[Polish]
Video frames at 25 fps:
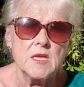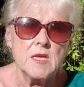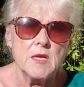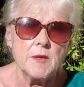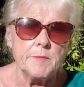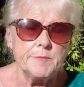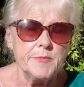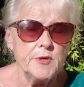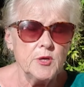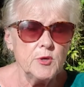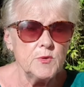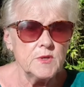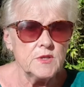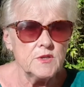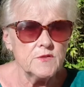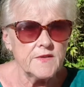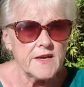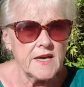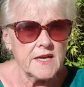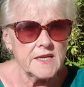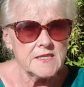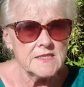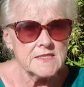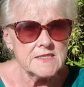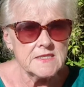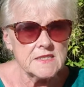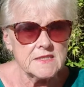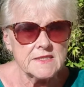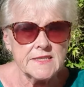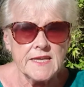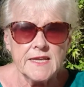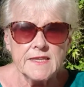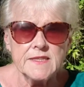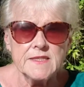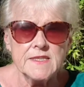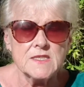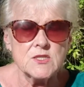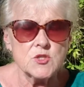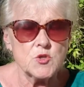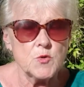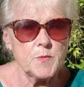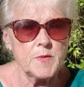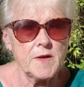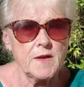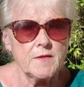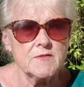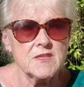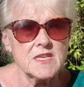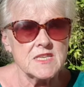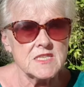Były dwa incydenty, co
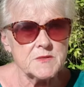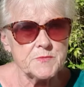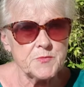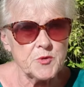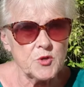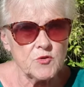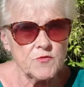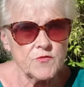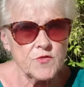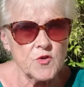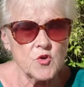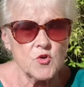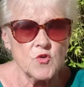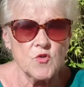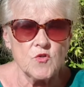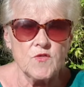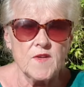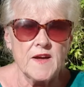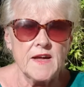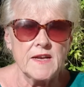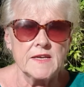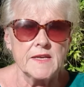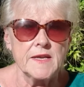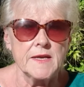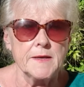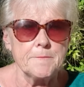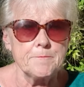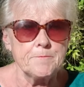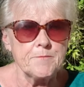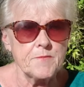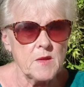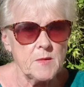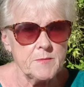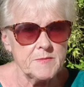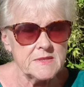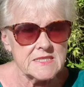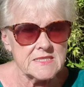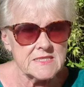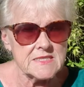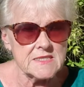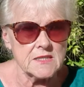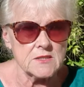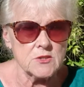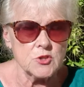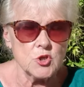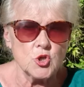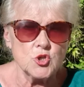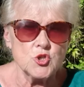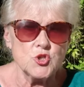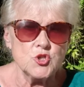prawda sprowokowane
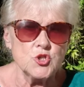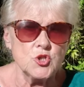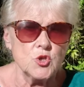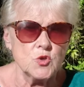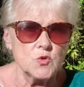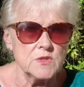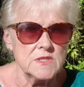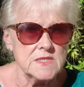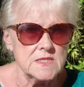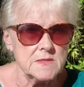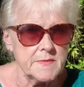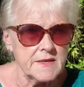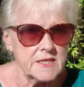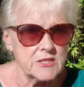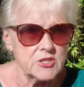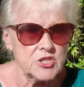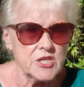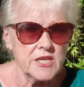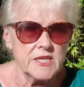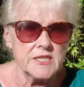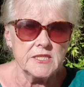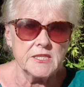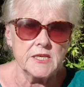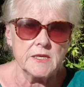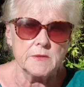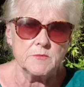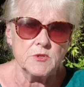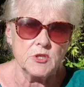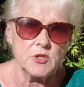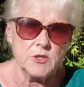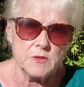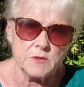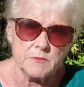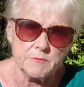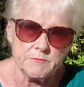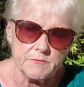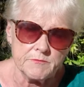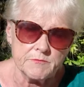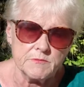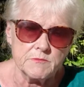bezsennością i zmęczeniem i